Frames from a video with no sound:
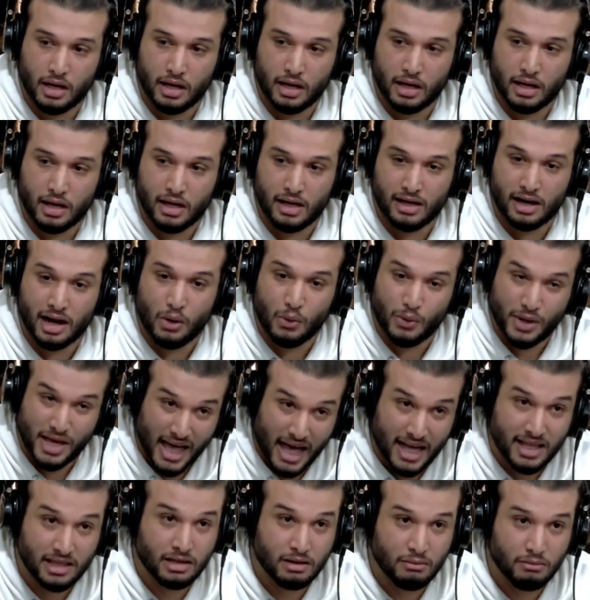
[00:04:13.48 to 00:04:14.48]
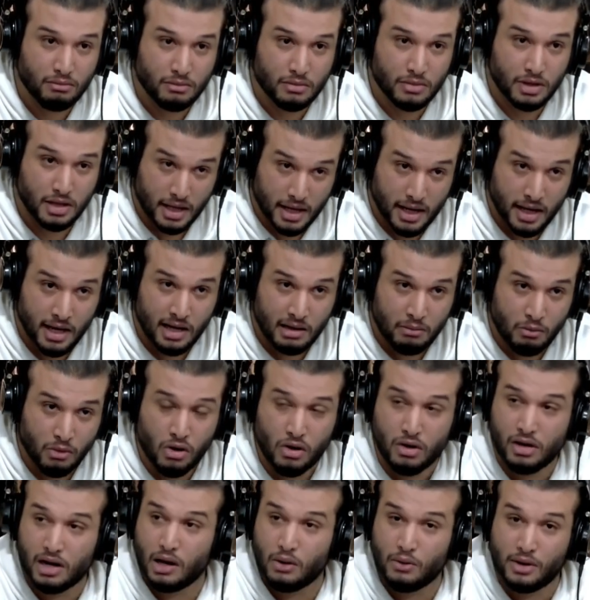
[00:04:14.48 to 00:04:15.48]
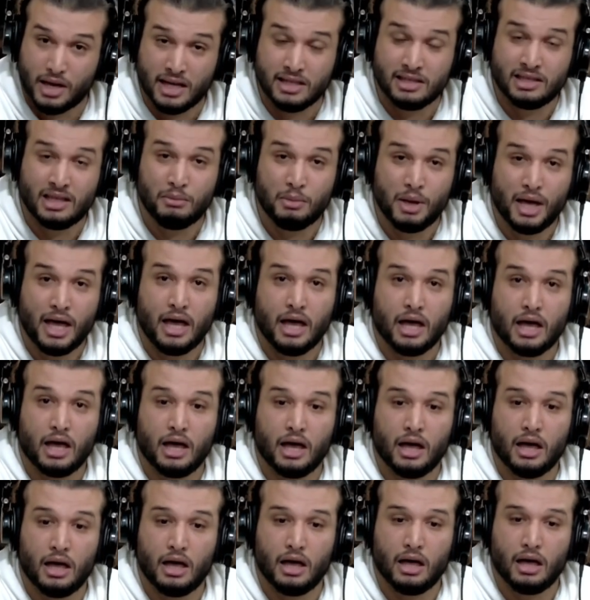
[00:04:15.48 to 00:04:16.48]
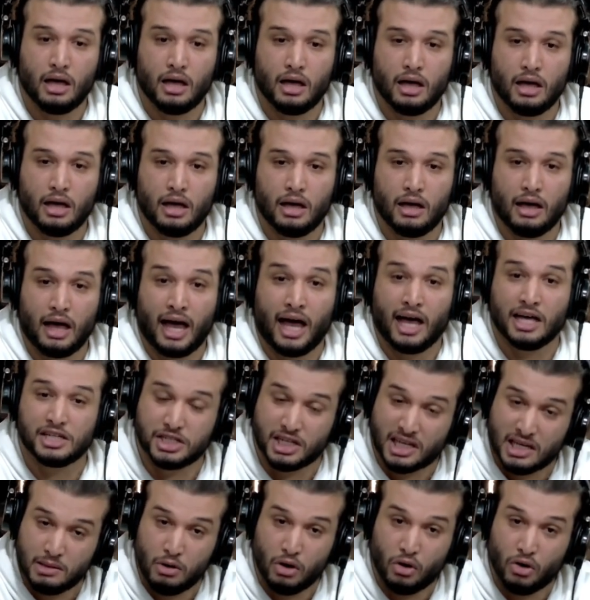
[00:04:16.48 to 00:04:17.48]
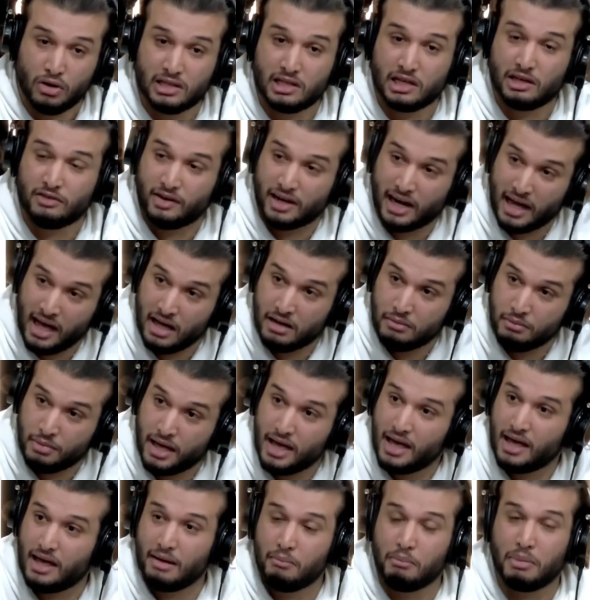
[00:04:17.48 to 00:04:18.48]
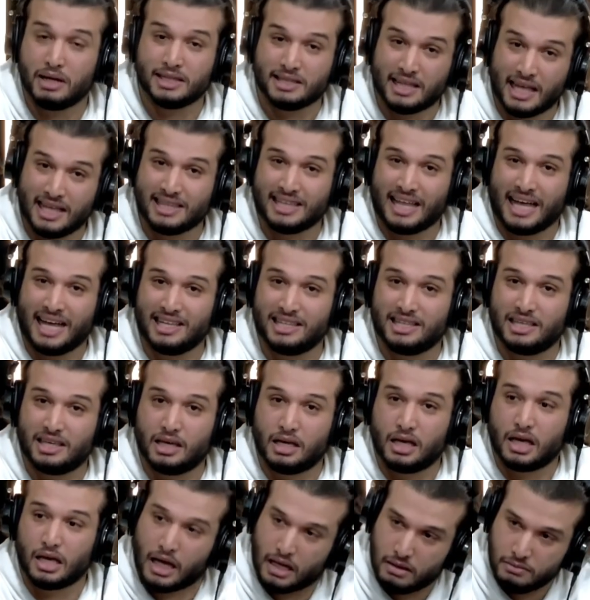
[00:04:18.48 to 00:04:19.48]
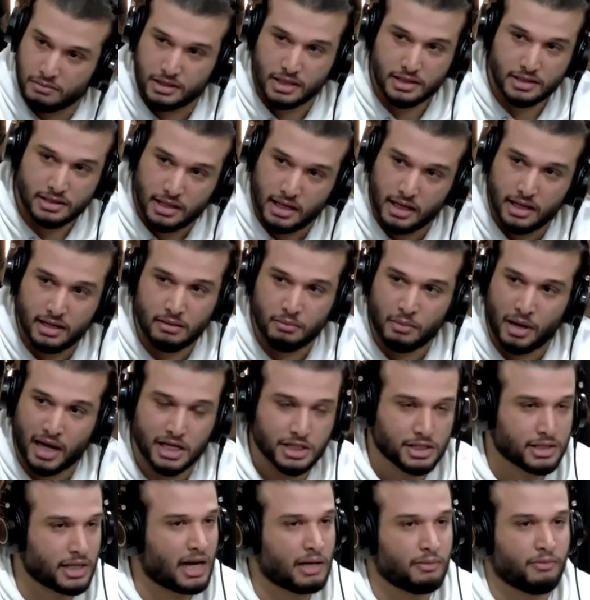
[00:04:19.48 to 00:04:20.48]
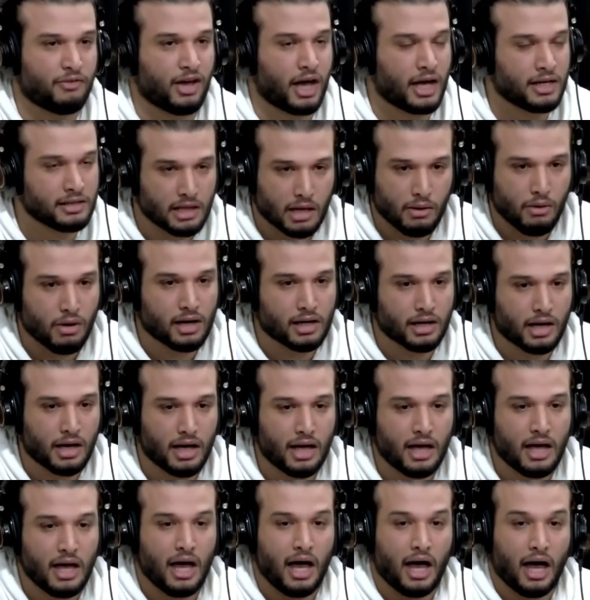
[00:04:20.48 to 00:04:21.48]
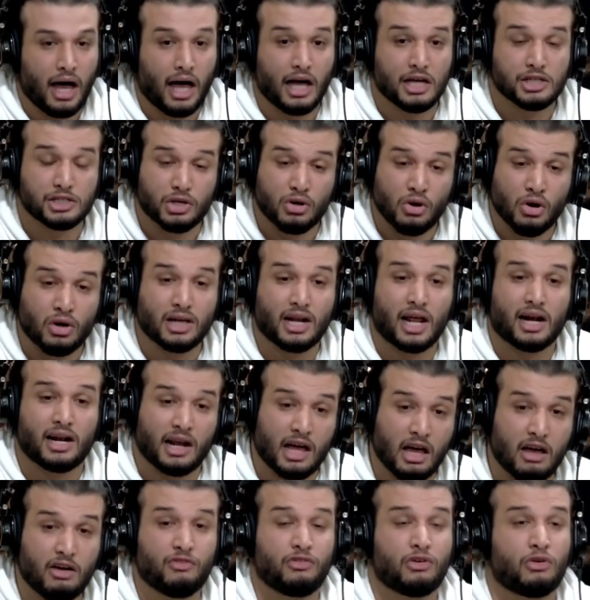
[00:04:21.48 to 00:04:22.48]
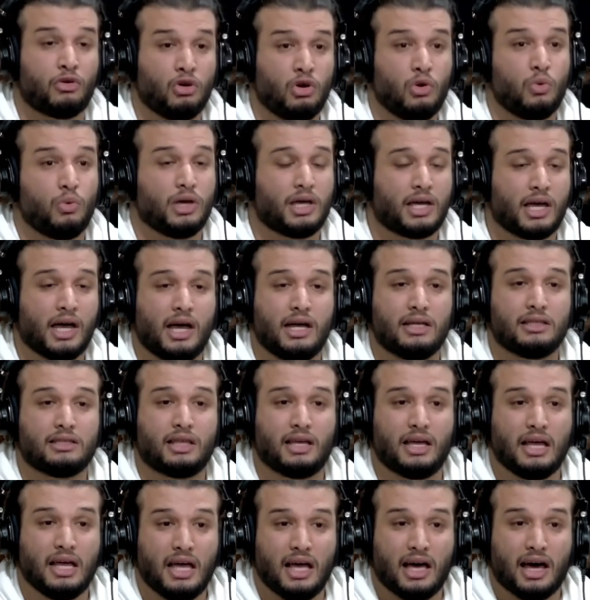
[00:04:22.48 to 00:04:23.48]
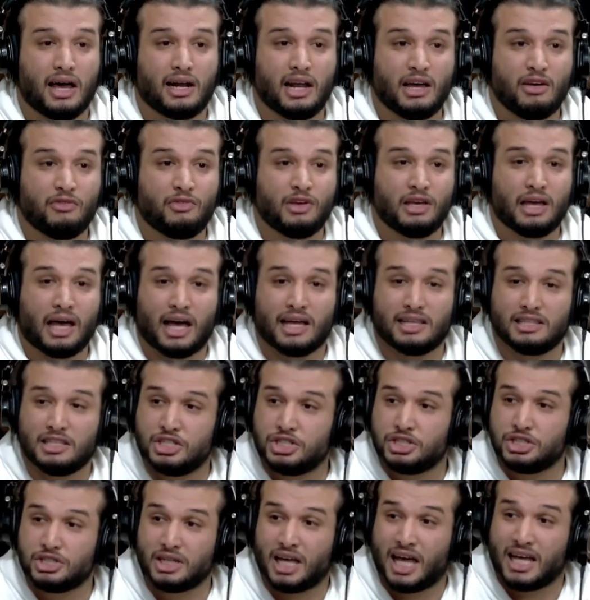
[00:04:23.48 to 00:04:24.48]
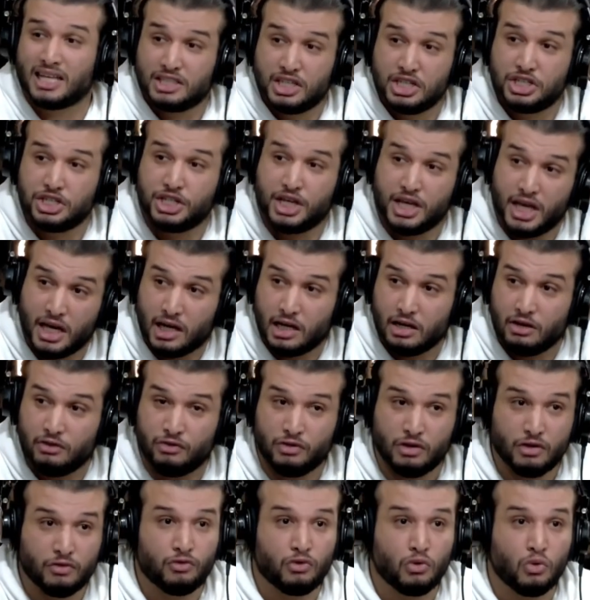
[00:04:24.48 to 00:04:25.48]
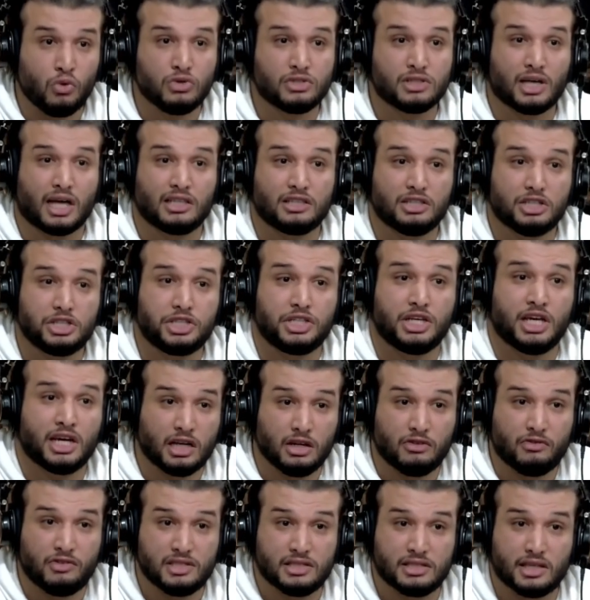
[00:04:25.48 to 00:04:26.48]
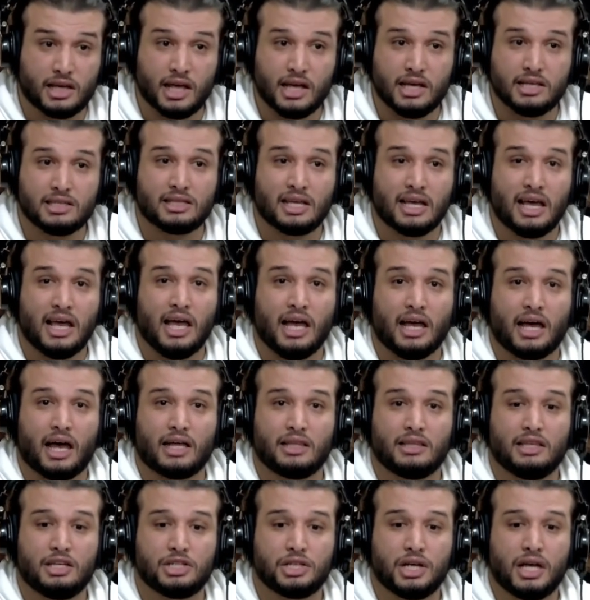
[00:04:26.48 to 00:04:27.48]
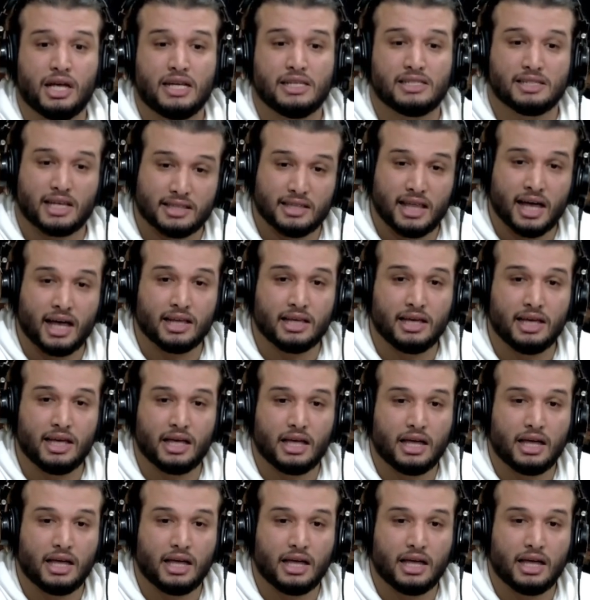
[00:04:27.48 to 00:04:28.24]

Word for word: راهو يهدم ريل مورا ويهدم آه،, أه حاجه كما قلت لك فرحان بها بطلت عندي خمس سنين ما عادش نلعب في حتى ورقه حاجه اخرى الرافي كل ويكاند الرافي قديش قديش ياكل في فلوس قديش ياكل في ستريس قديش صدقني